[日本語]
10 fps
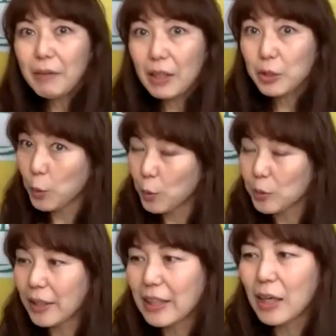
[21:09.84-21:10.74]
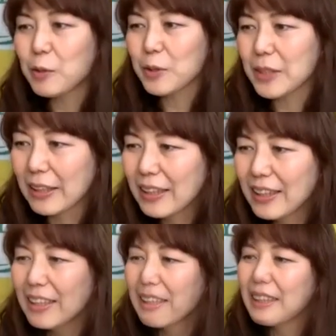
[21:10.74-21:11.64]
話は、京田直子さん、
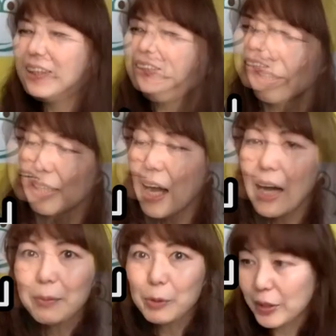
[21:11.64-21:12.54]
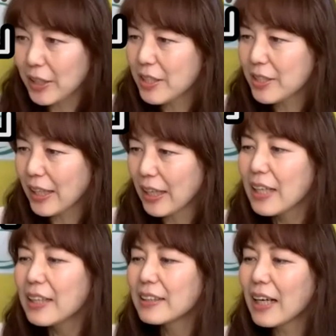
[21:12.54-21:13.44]
有本金龍さん、
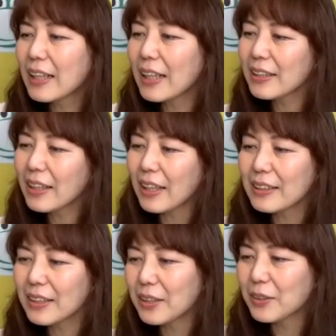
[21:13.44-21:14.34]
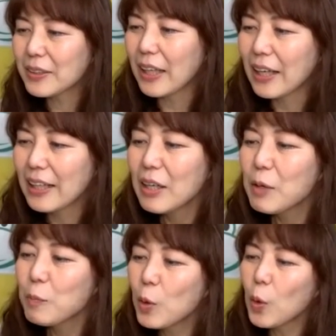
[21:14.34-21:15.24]
中田和弘さ
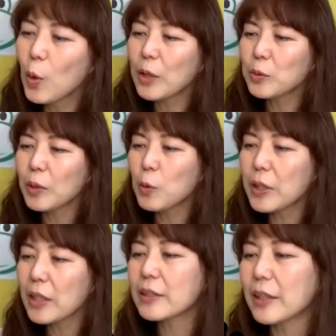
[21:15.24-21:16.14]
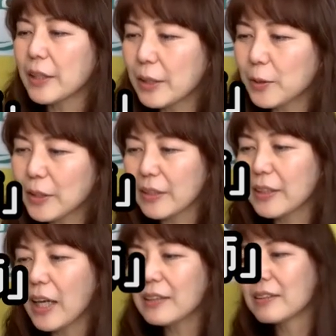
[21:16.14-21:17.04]
ん、もう、あとは小安武人さ
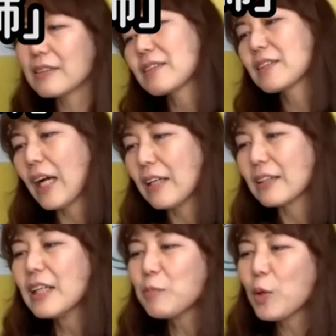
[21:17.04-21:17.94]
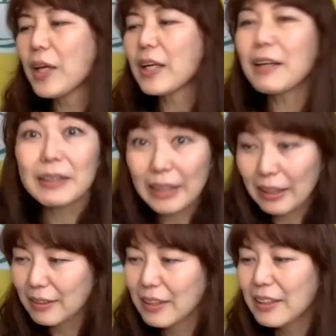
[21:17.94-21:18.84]
ん、段さん、もう江川
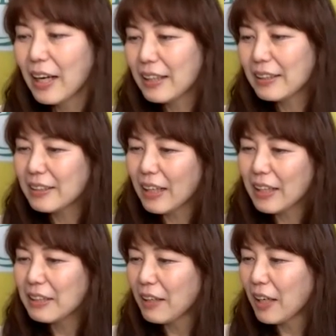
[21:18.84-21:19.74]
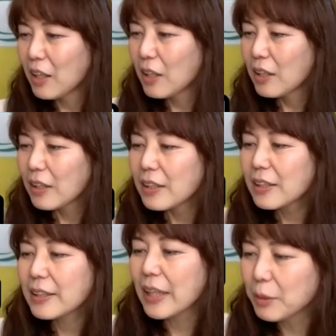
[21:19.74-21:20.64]
さん。はい、第2話、
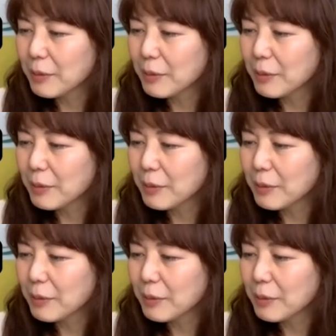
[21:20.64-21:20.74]
菊田